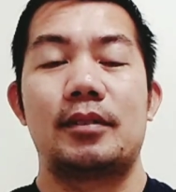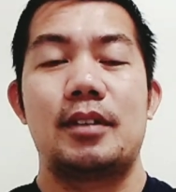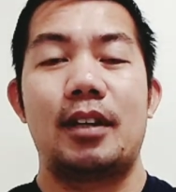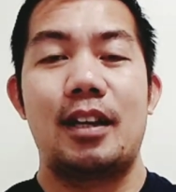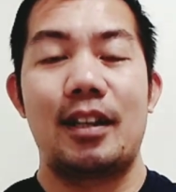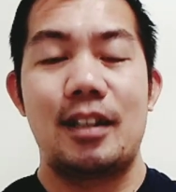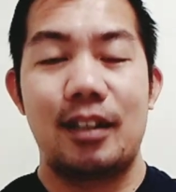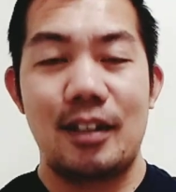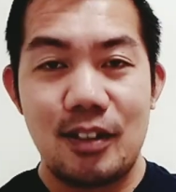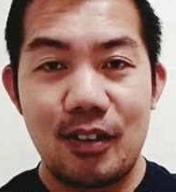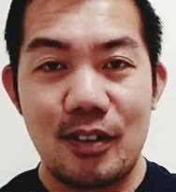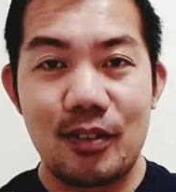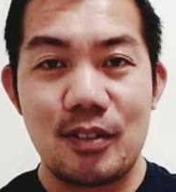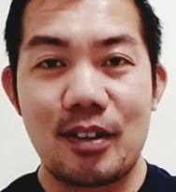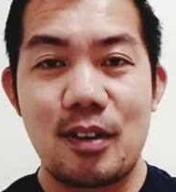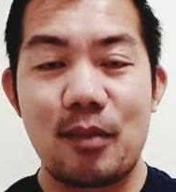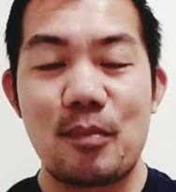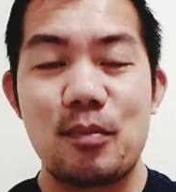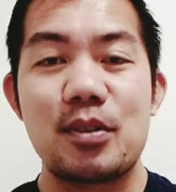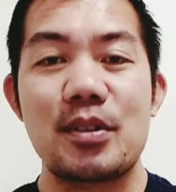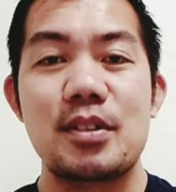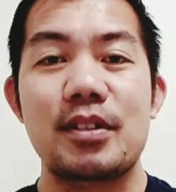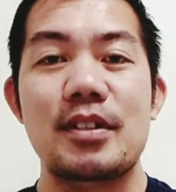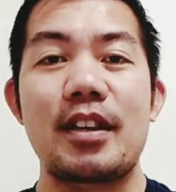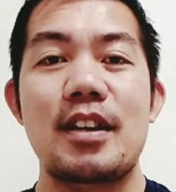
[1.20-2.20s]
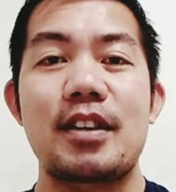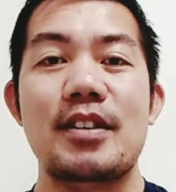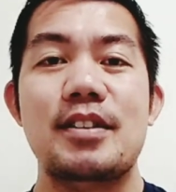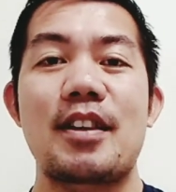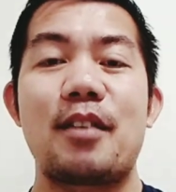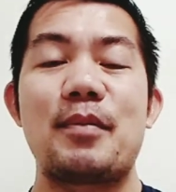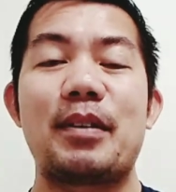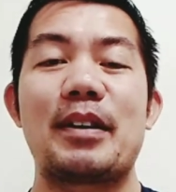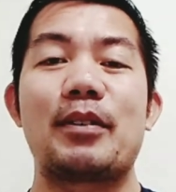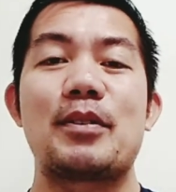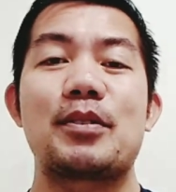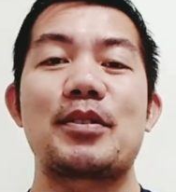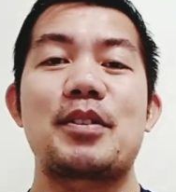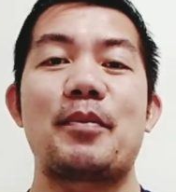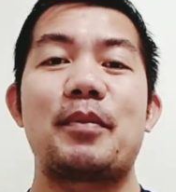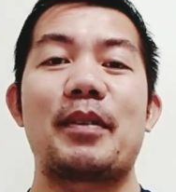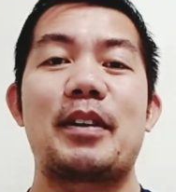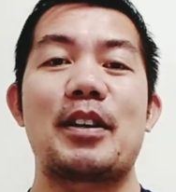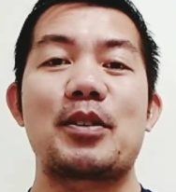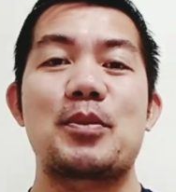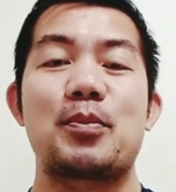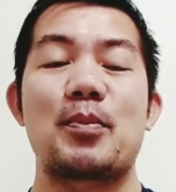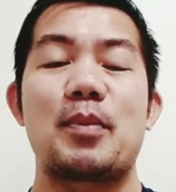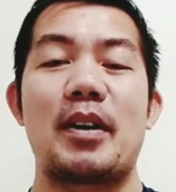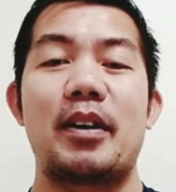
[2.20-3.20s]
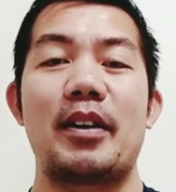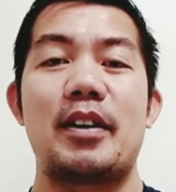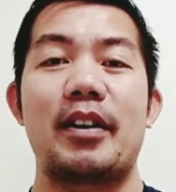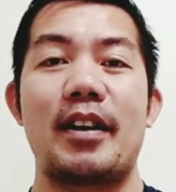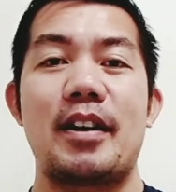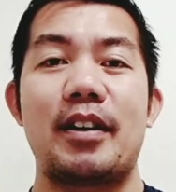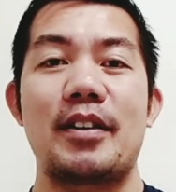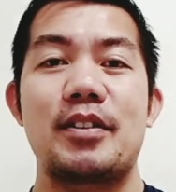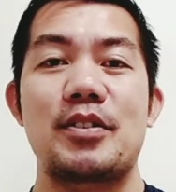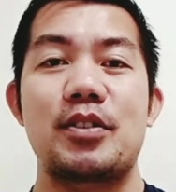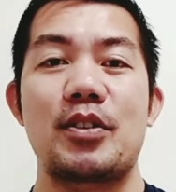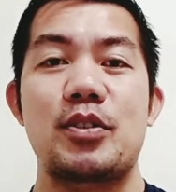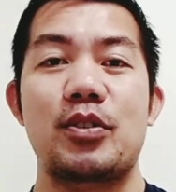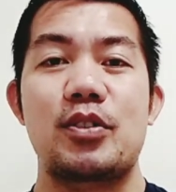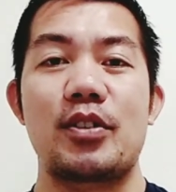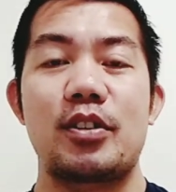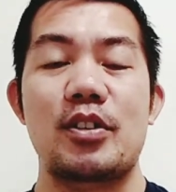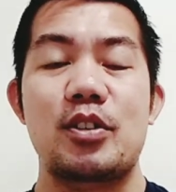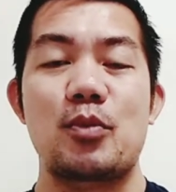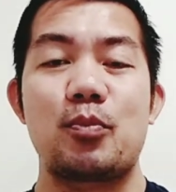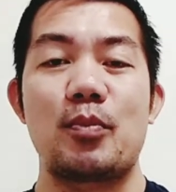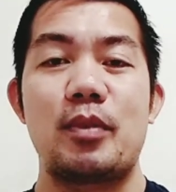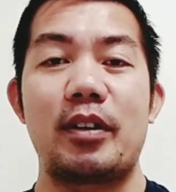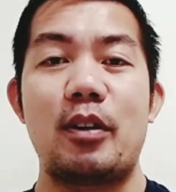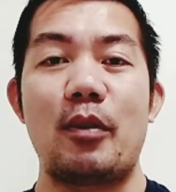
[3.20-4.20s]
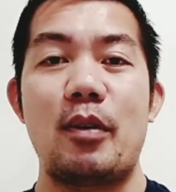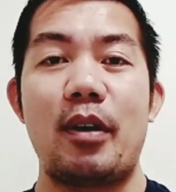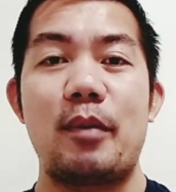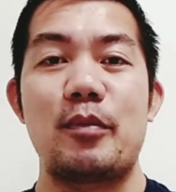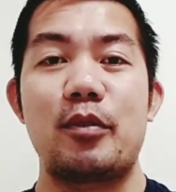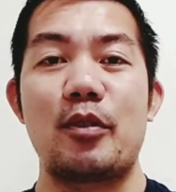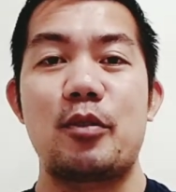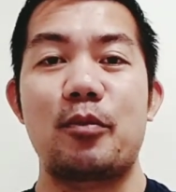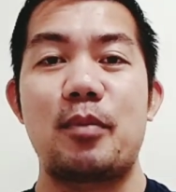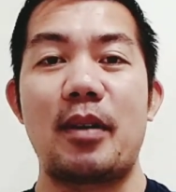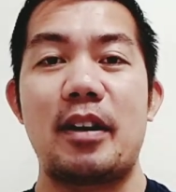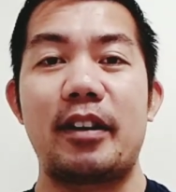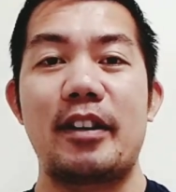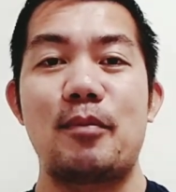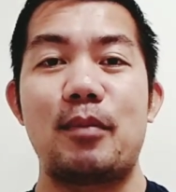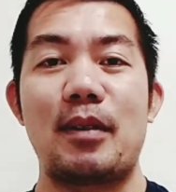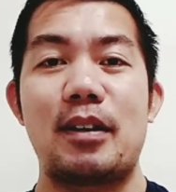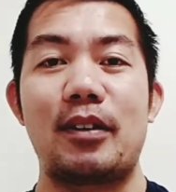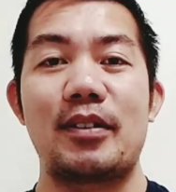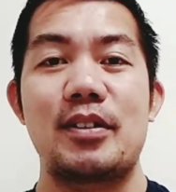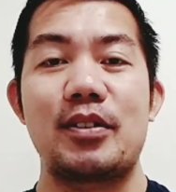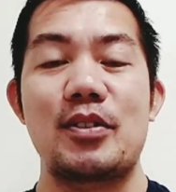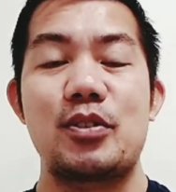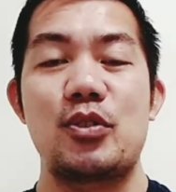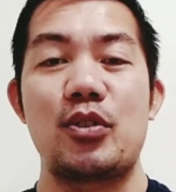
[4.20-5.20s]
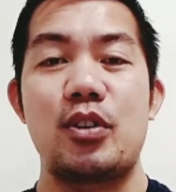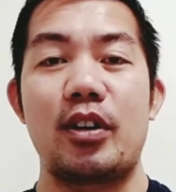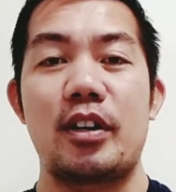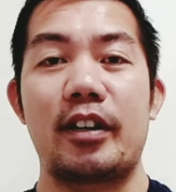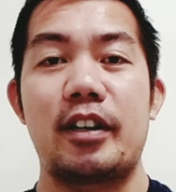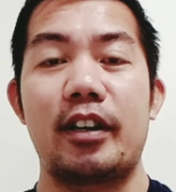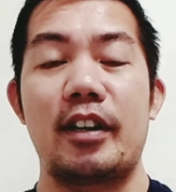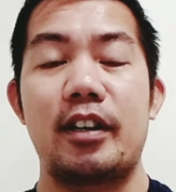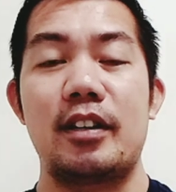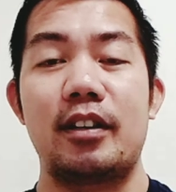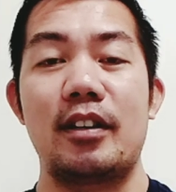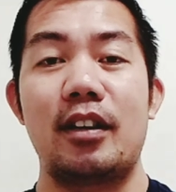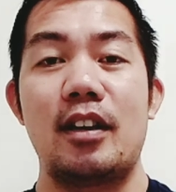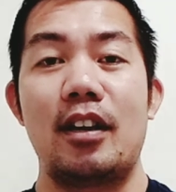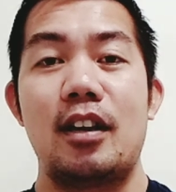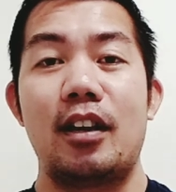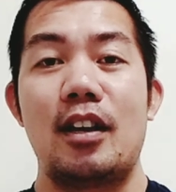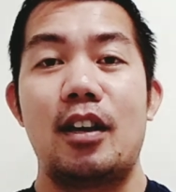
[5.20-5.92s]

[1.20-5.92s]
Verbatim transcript: Hello, kamustas amigos, amigas, brother and sisters. By the way, I'm your brother Malones G again.